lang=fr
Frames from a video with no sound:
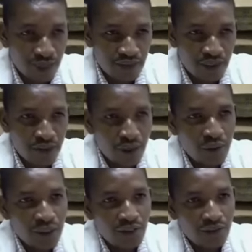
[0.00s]
avec
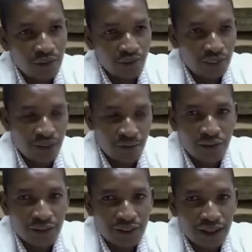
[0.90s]
une croissance
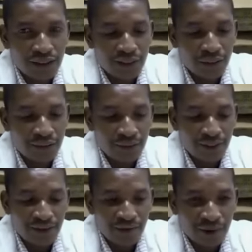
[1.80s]
notable de 5
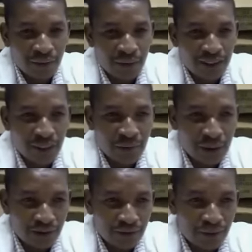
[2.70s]
cm en moins d'un
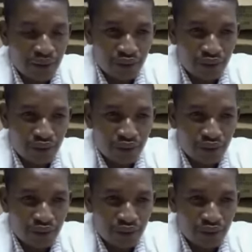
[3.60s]
mois.